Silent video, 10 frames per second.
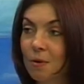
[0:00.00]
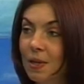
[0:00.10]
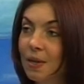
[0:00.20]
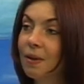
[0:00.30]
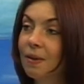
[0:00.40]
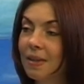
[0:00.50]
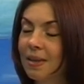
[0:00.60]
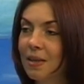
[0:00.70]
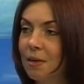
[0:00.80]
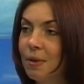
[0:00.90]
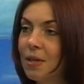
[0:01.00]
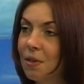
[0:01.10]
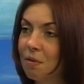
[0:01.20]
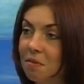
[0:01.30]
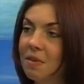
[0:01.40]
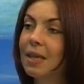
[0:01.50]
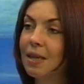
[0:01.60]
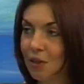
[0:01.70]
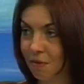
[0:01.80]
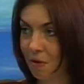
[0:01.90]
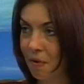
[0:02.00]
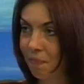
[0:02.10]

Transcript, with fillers: tego, e, że będzie to wywiad na żywo,